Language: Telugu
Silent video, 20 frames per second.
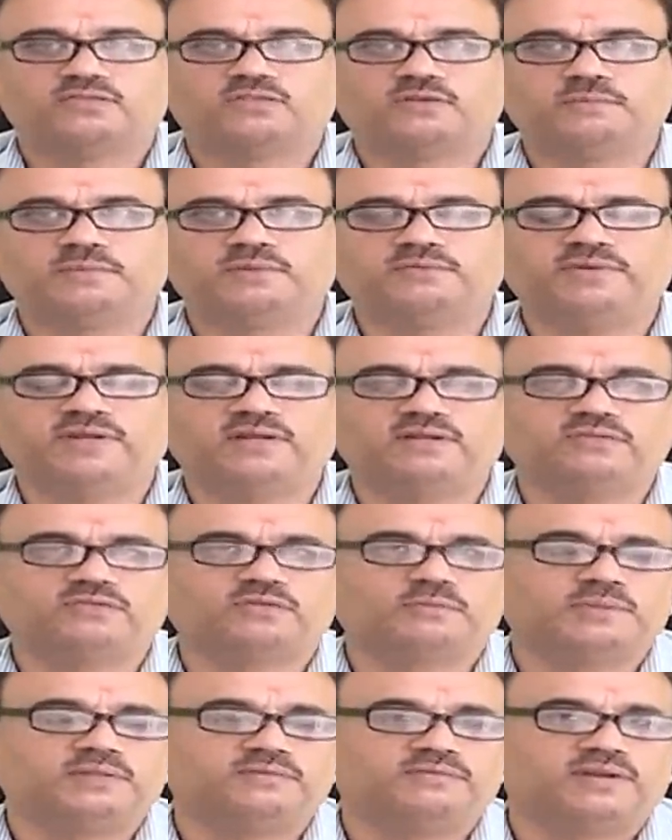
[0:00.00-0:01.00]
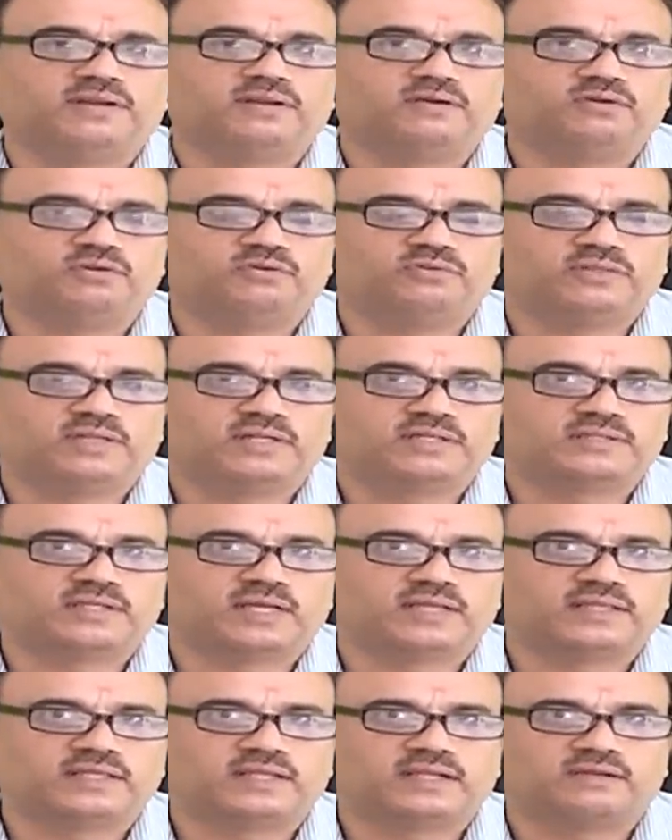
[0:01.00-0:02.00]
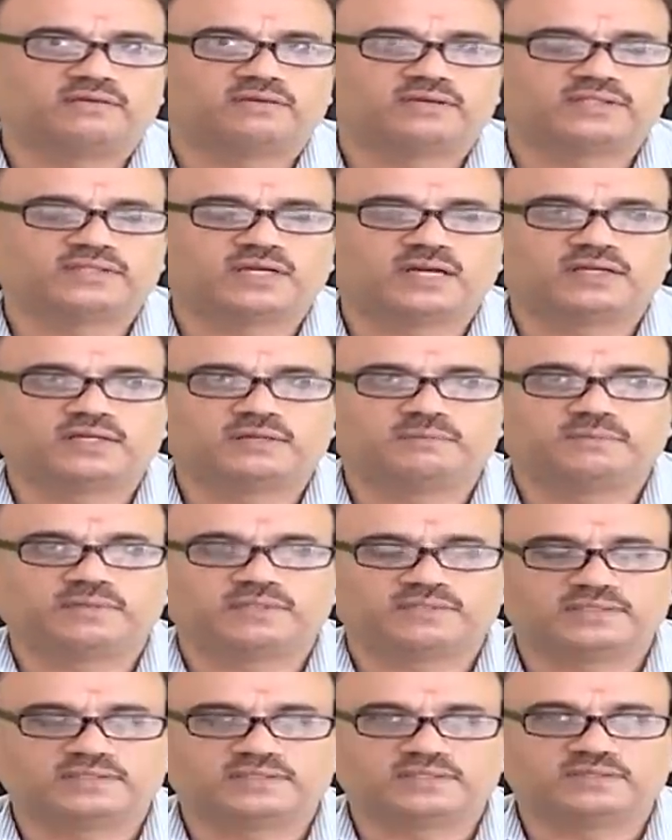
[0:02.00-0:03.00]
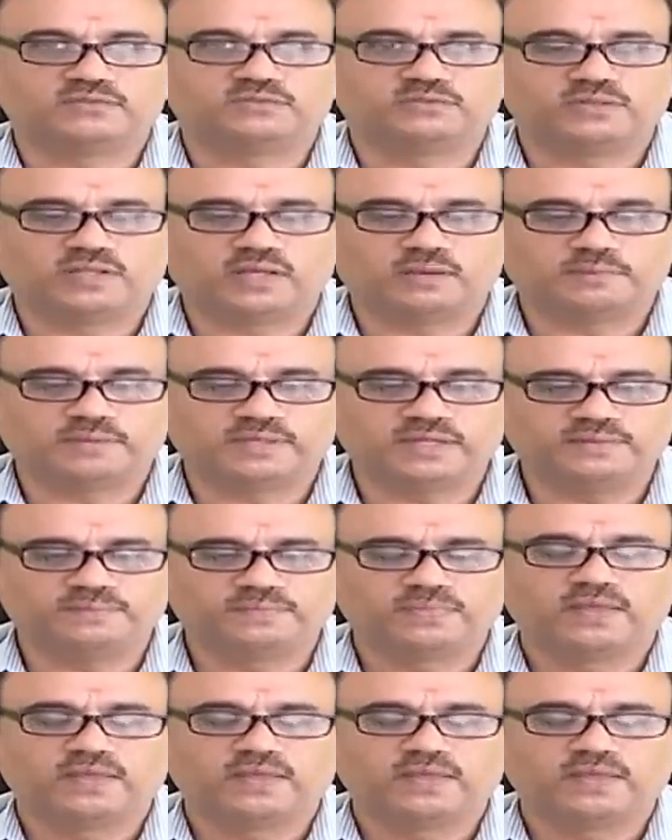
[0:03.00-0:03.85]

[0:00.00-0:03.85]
తొమ్మిది వేలు తొమ్మిది వేల రెండు వందల స్థాయి దగ్గర ఒక షార్ట్ టర్మ్ రెసిస్టెన్స్ ఉంది కాబట్టి